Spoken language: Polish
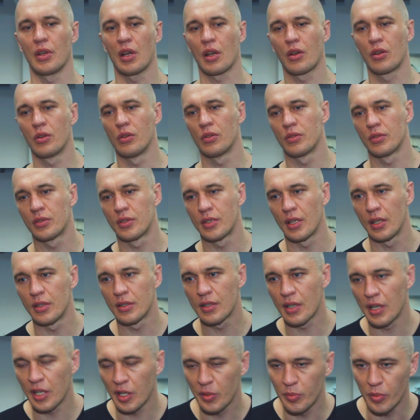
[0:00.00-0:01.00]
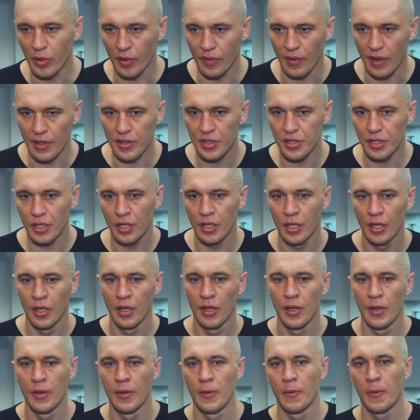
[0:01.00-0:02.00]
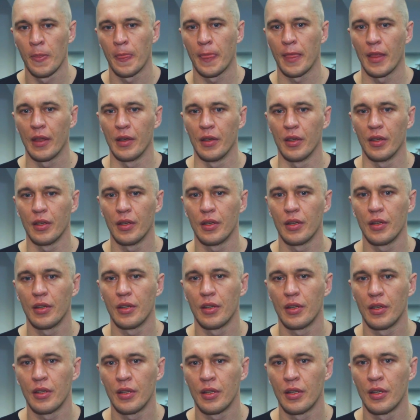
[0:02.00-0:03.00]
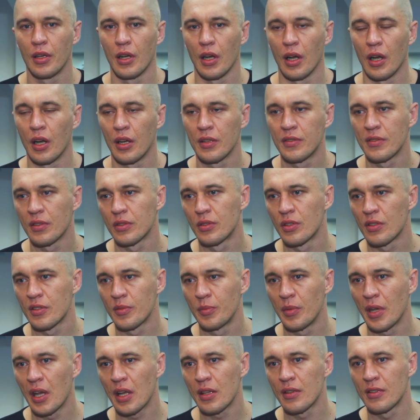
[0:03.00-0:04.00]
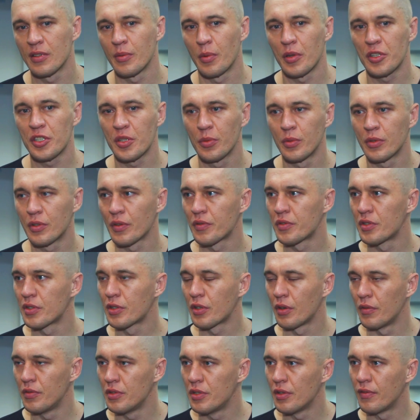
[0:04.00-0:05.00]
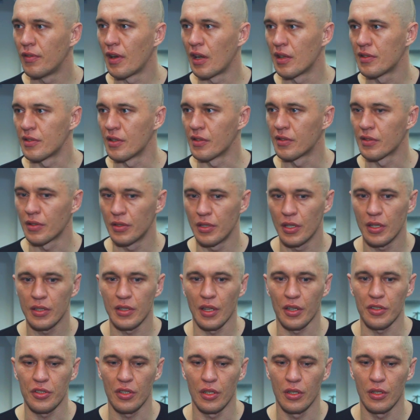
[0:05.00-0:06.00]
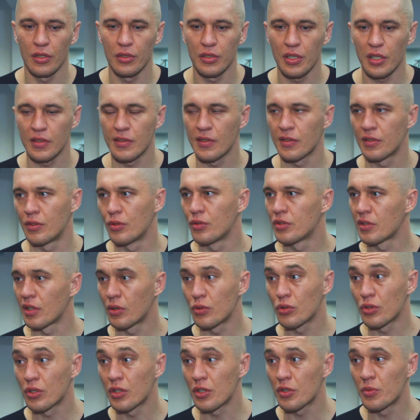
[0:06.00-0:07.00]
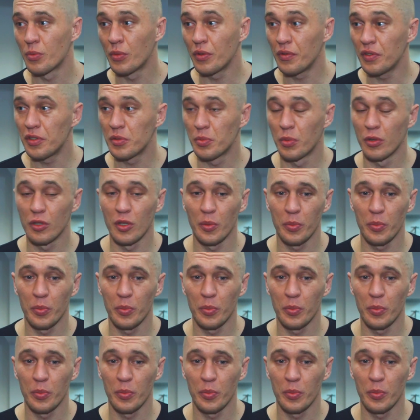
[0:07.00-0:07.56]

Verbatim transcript: jak on ten trening prowadzi. E, a co do zmian, zobaczymy, to wszystko wyjdzie w walce, co nie? Także nie chcę za dużo też mówić, bo